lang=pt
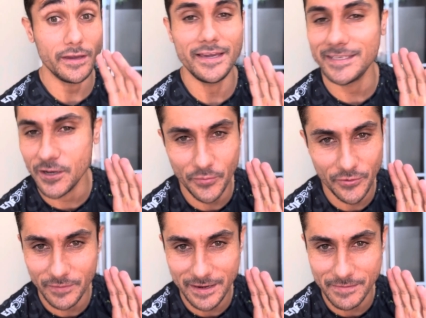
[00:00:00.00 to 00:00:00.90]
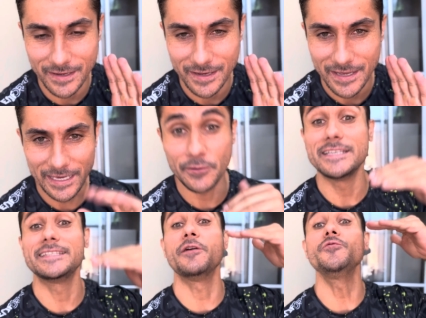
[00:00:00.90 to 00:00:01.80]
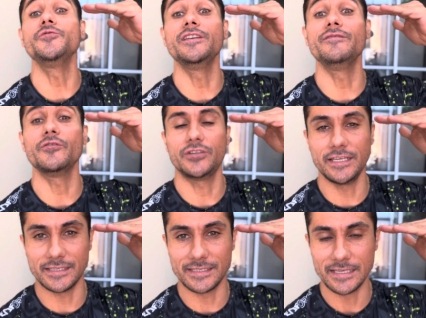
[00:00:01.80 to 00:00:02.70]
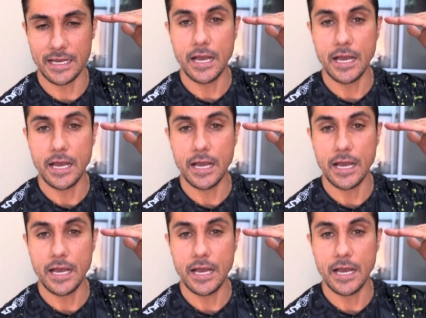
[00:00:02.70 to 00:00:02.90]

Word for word: Esse é o problema. Então eles estão no nível X.